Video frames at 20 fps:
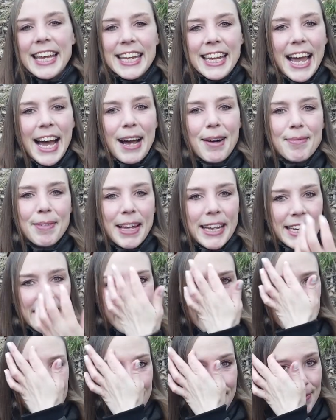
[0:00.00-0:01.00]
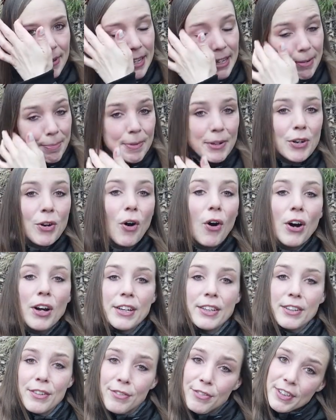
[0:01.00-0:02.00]
Ja meine Lieben, ich bin
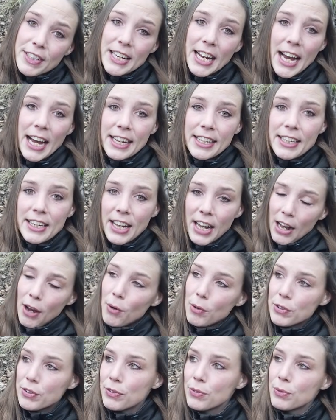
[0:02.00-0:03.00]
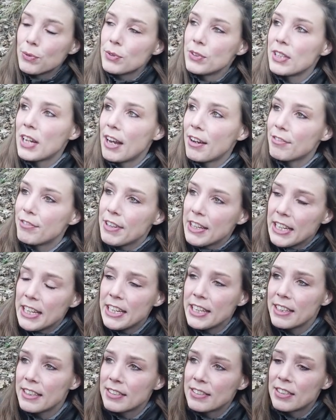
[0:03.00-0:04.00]
heute wieder draußen
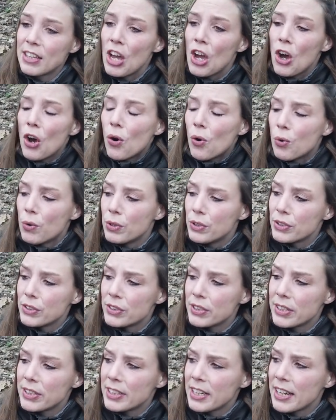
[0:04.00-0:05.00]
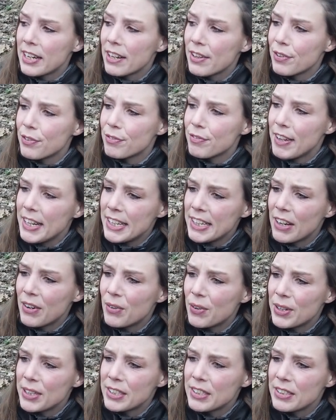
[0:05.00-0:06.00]
unterwegs und da das
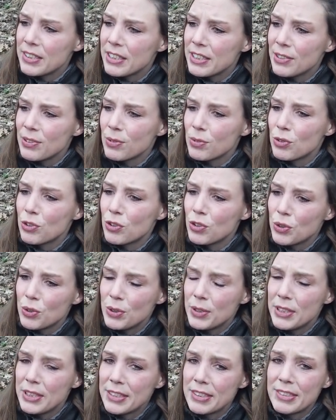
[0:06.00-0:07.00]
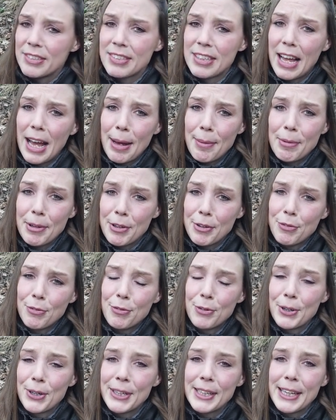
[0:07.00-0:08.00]
Wetter heute nicht so schön ist, habe ich
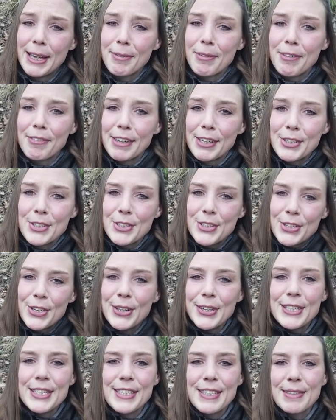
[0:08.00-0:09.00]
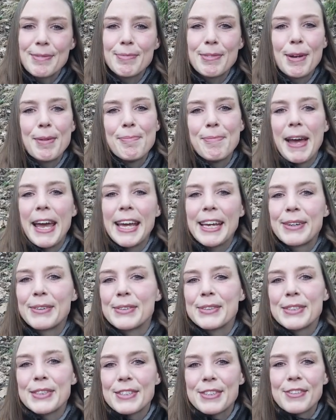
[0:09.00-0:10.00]
für euch aber was Schönes im Gepäck
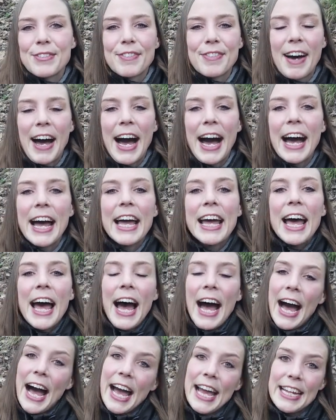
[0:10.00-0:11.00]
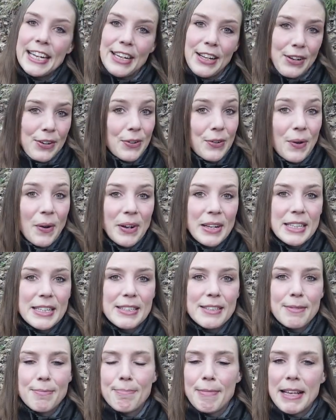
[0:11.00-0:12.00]
und zwar ein
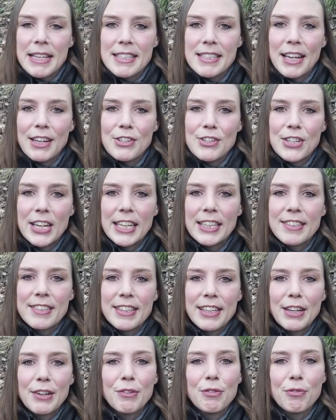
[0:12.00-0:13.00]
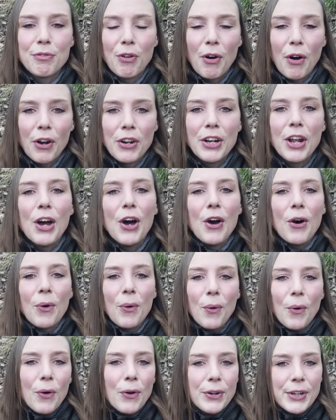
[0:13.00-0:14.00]
neues Messerschätzchen von
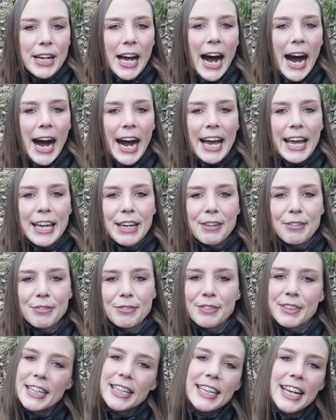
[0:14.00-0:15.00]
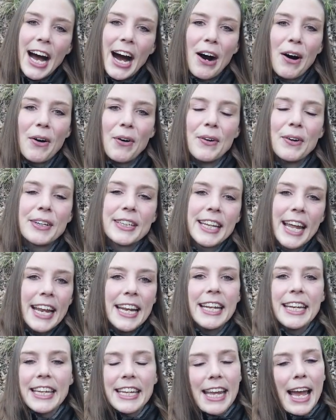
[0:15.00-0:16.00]
O-Knife, genau,
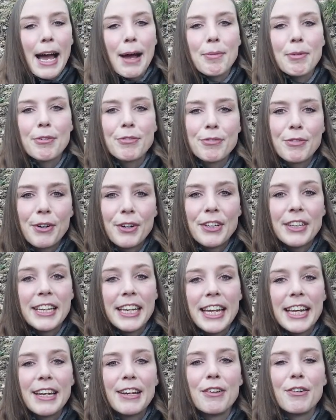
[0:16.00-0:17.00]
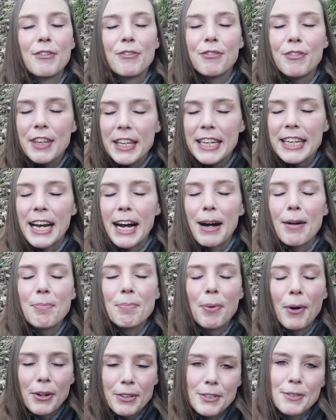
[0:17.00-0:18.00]
denn ich habe von denen wieder
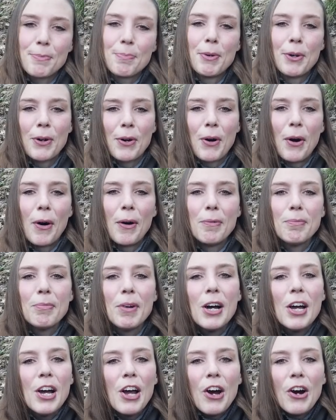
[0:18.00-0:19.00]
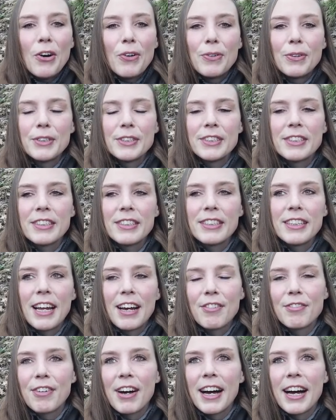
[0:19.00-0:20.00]
Post bekommen und
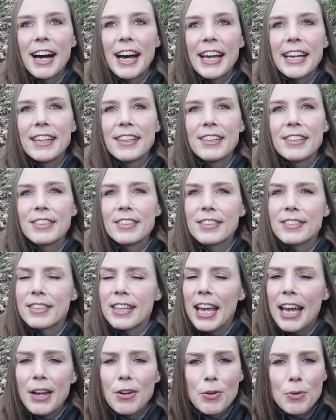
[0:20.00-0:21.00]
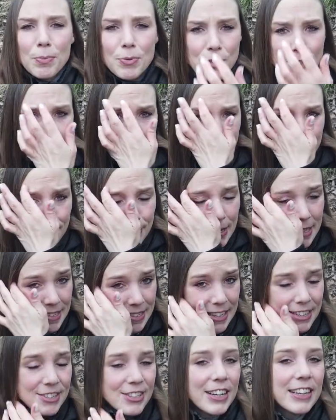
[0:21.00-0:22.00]
da war ein sehr hübsches
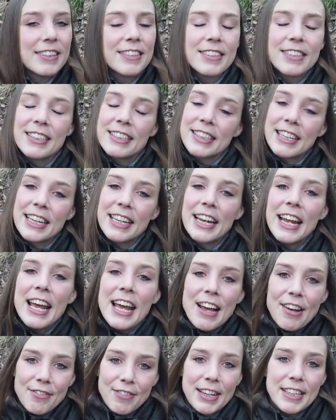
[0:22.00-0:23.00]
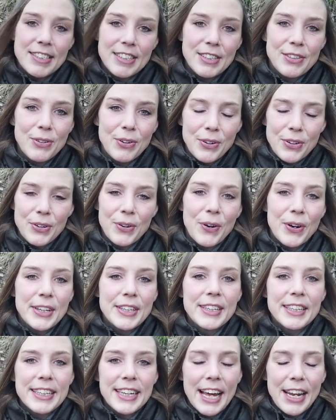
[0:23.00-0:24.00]
Messerschätzchen drin, was ich euch
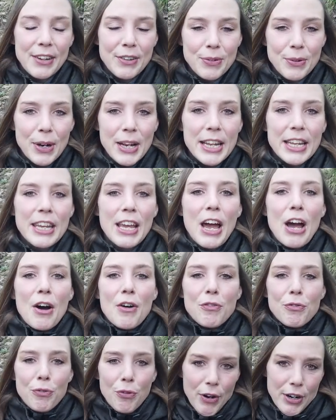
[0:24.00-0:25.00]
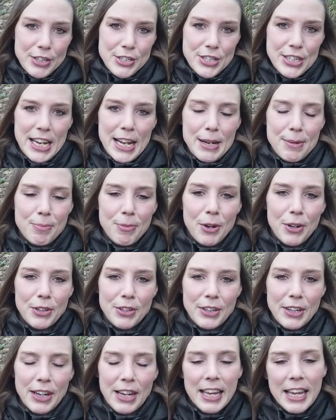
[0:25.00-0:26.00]
heute natürlich vorstellen
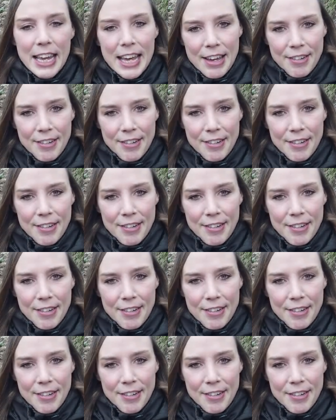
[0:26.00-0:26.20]
möchte.